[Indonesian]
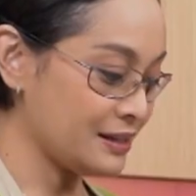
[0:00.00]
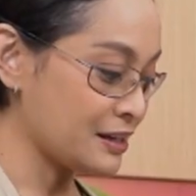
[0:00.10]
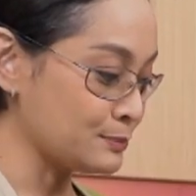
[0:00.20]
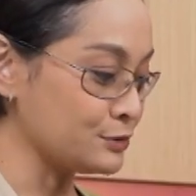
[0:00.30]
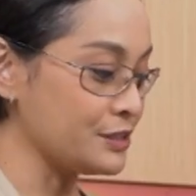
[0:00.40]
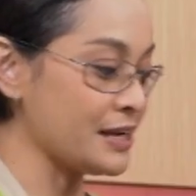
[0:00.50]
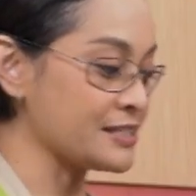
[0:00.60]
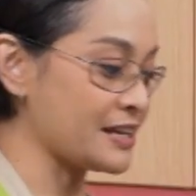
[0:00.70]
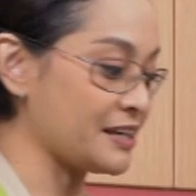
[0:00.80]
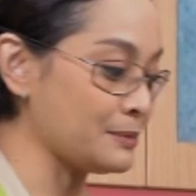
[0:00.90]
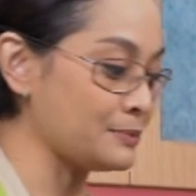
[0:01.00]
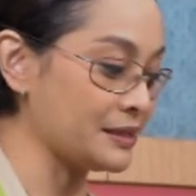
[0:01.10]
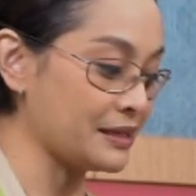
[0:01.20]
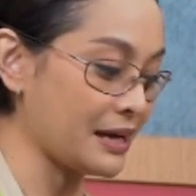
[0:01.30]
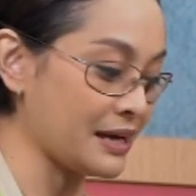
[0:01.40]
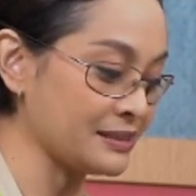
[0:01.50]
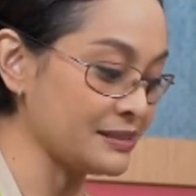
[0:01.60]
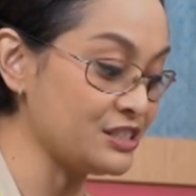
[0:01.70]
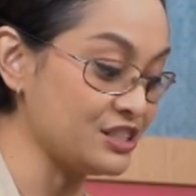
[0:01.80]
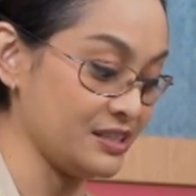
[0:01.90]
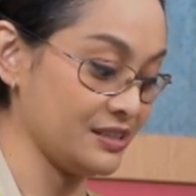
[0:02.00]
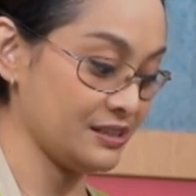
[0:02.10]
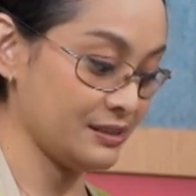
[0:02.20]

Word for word: kemudian saya berikan ghee.